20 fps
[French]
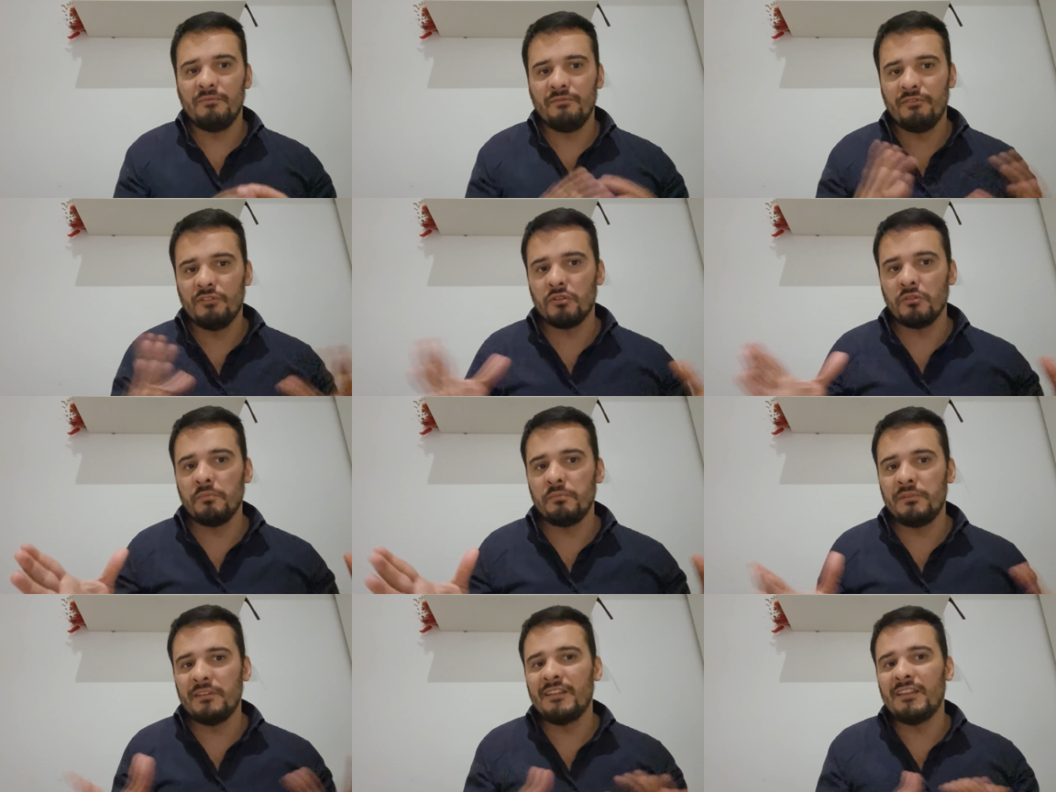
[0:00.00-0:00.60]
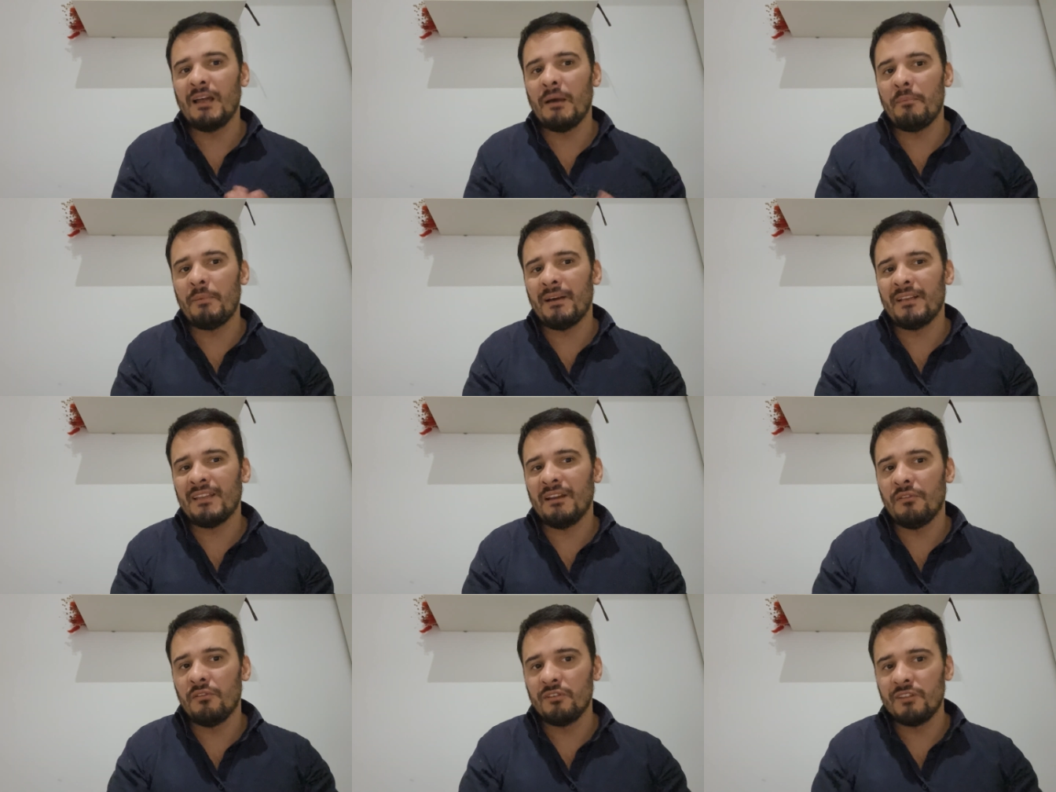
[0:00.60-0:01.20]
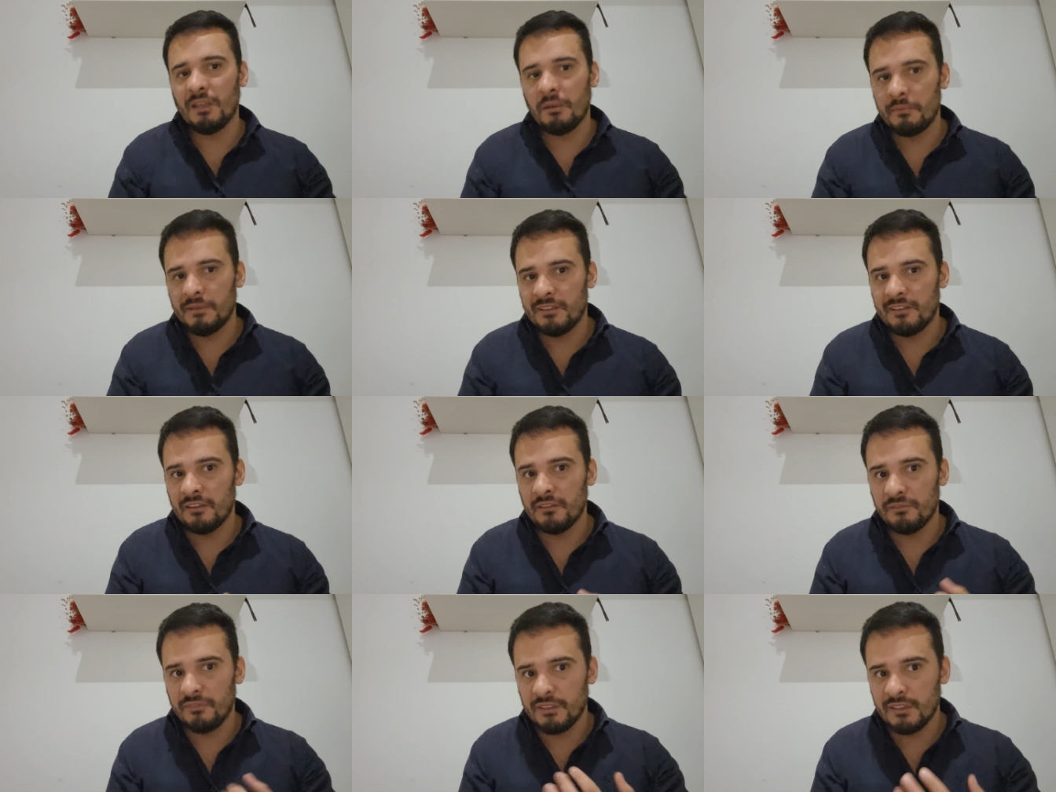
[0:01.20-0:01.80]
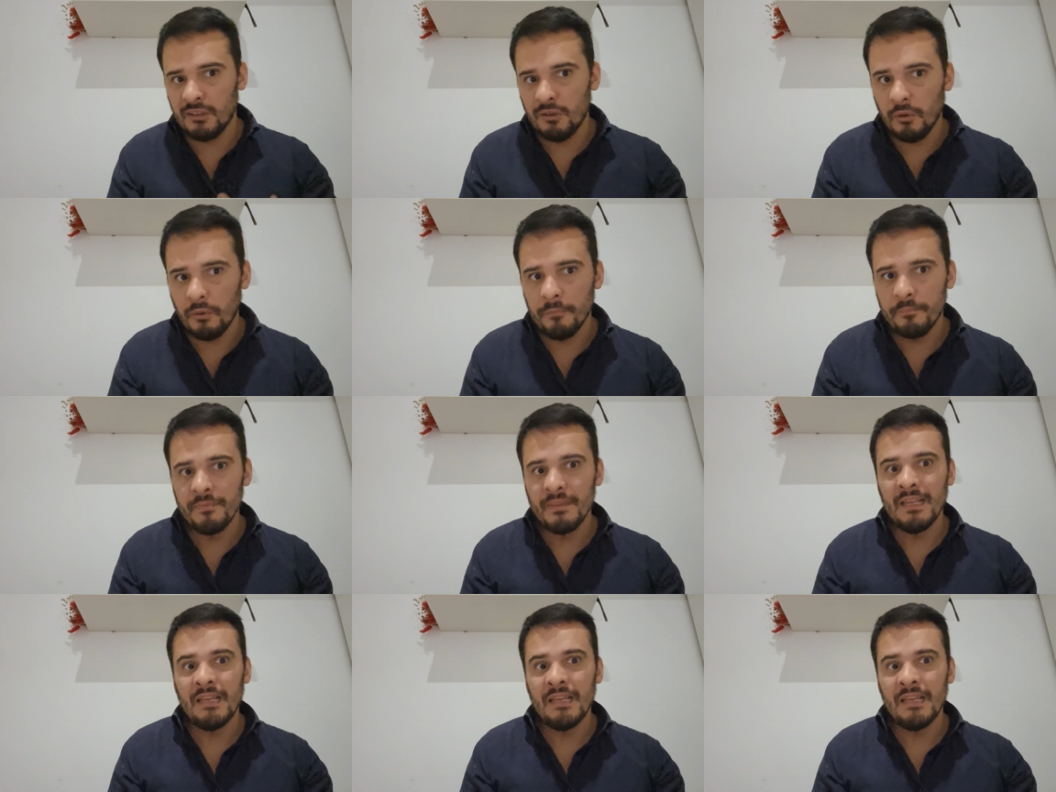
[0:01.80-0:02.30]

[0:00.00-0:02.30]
Faisons une petite aparté avant de terminer cette vidéo.